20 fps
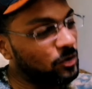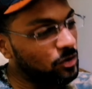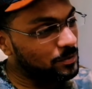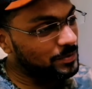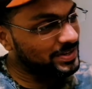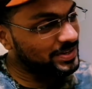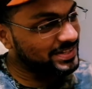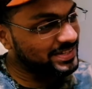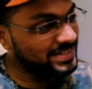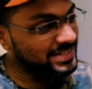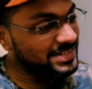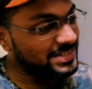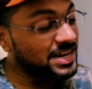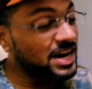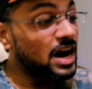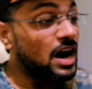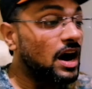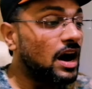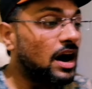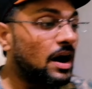क्या हुआ
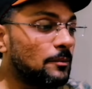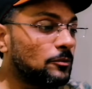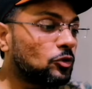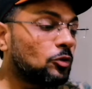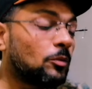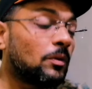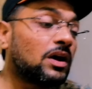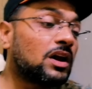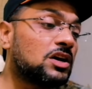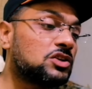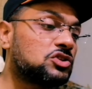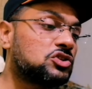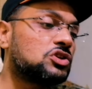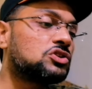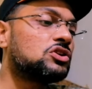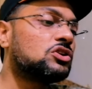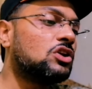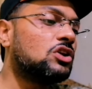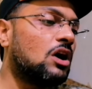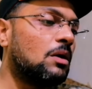बजीज हम तुम्हारा
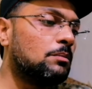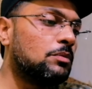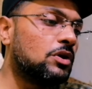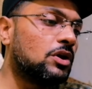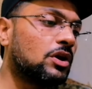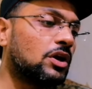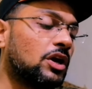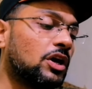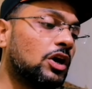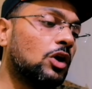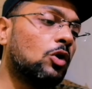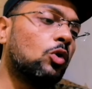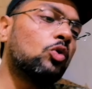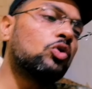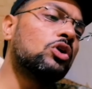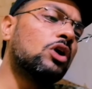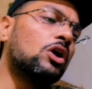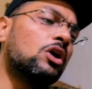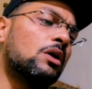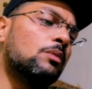अच्छा सा नाम भी रखेंगे
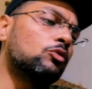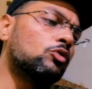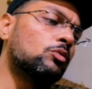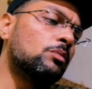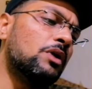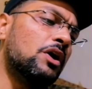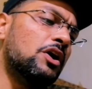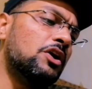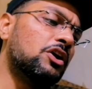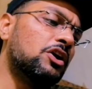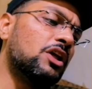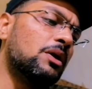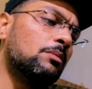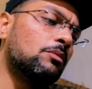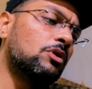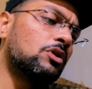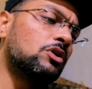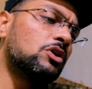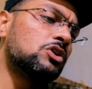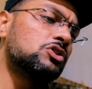और यार हम तुम्हें एंड
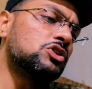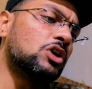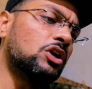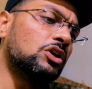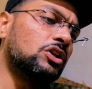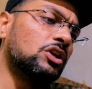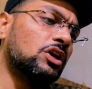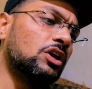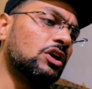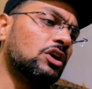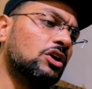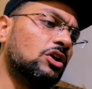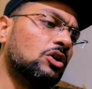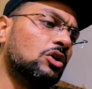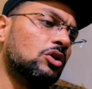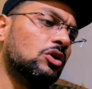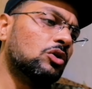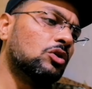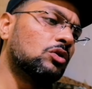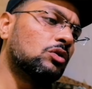टाइम करना चाहते हैं
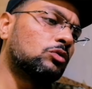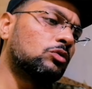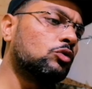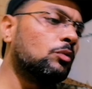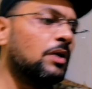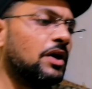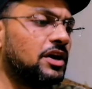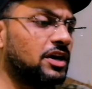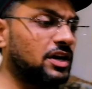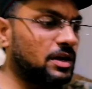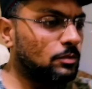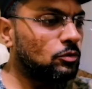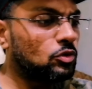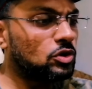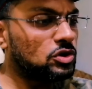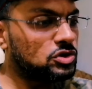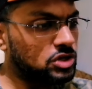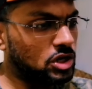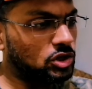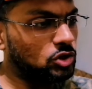तुम एंड टाइम
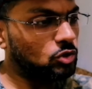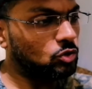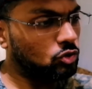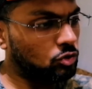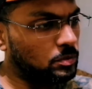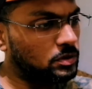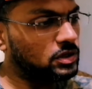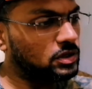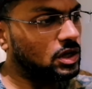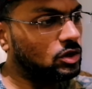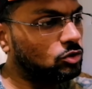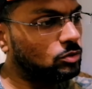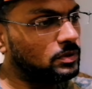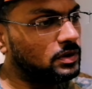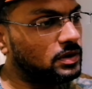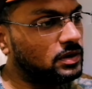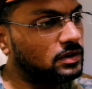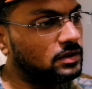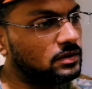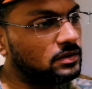होना चाहते हो तो बता
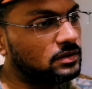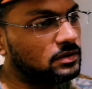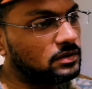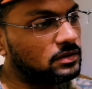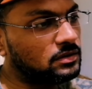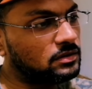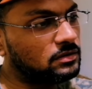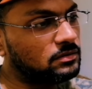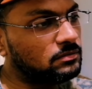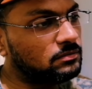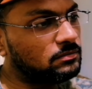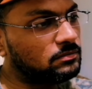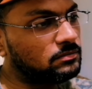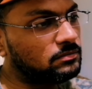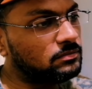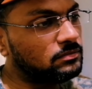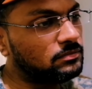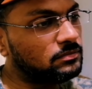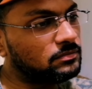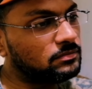दो भाई
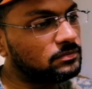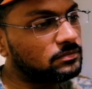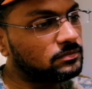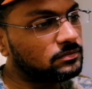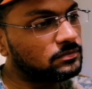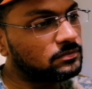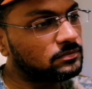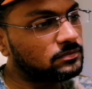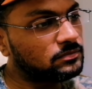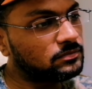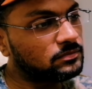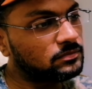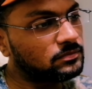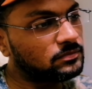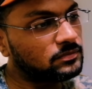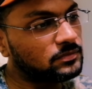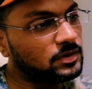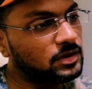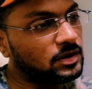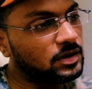
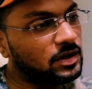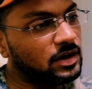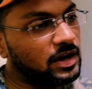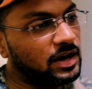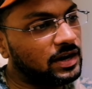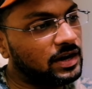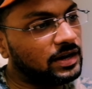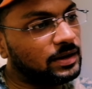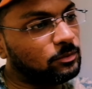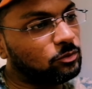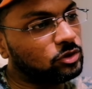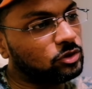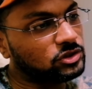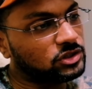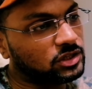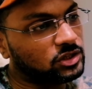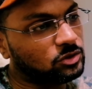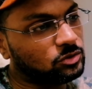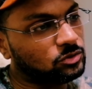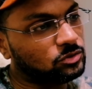एंड टाइम हम्म? होना
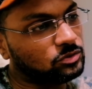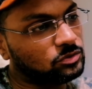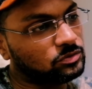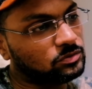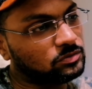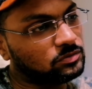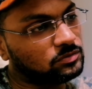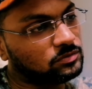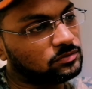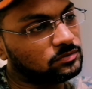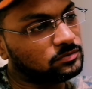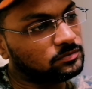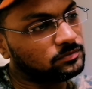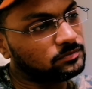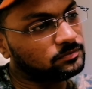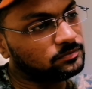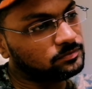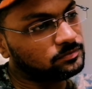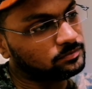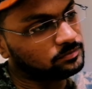चाहते हो
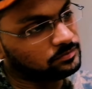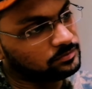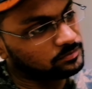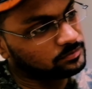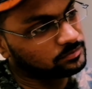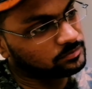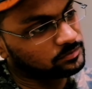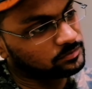हुँ? हम्म?